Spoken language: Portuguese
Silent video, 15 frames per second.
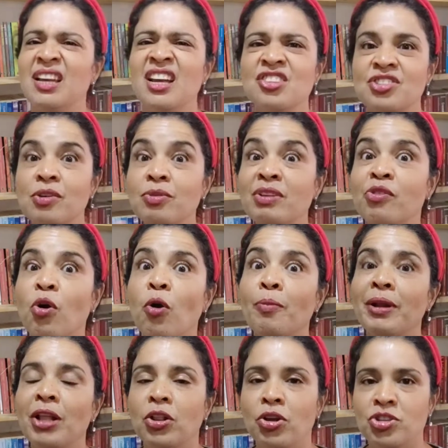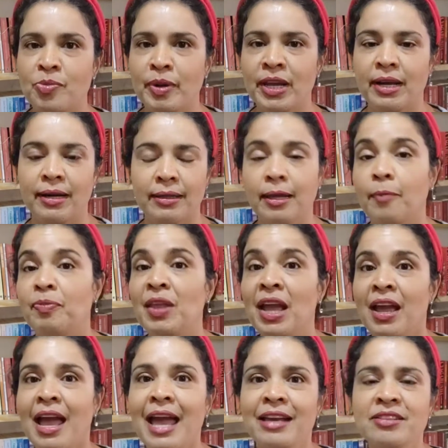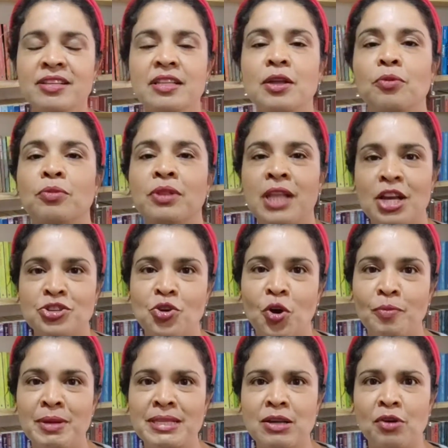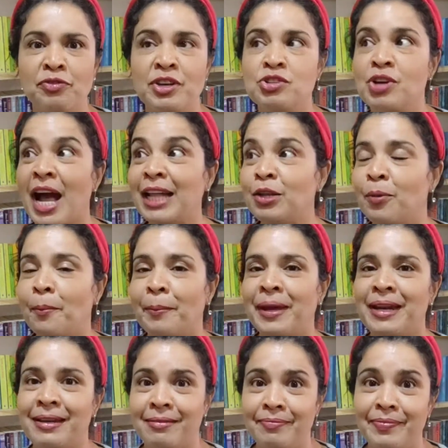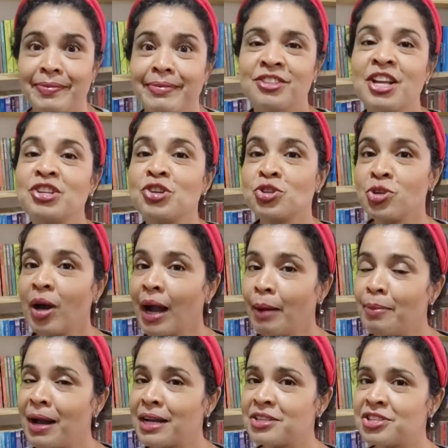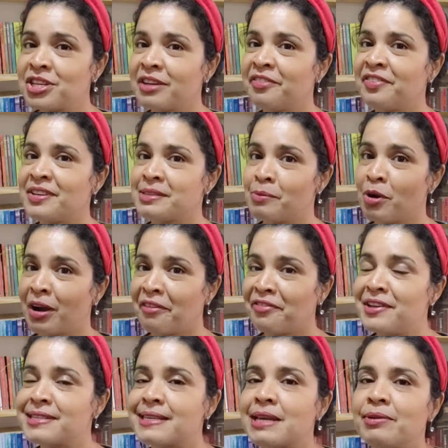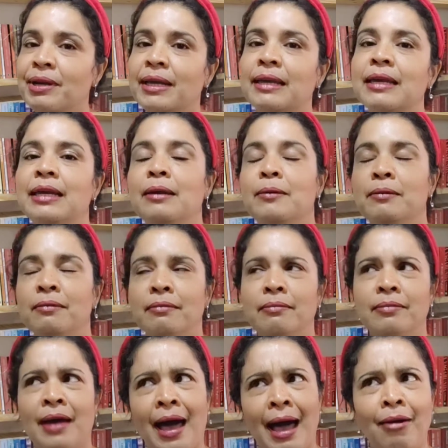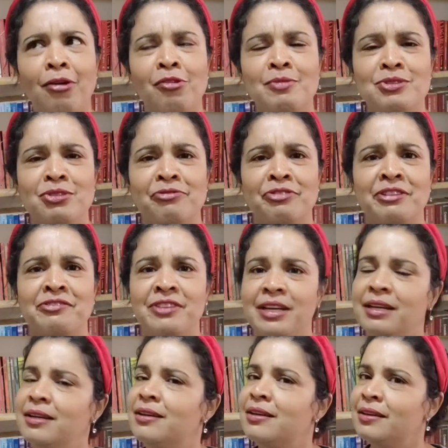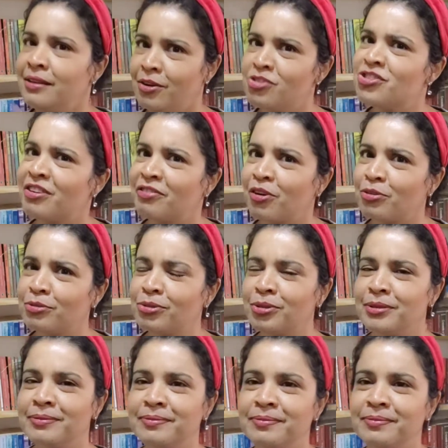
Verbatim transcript: Acho que o livro que eu comprei na loja americana. É isso então, deixa eu começar o vídeo. Ah não, peraí. Deixa eu só acabar de fazer meu cafezinho aqui. A água começou a ferver e eu já volto.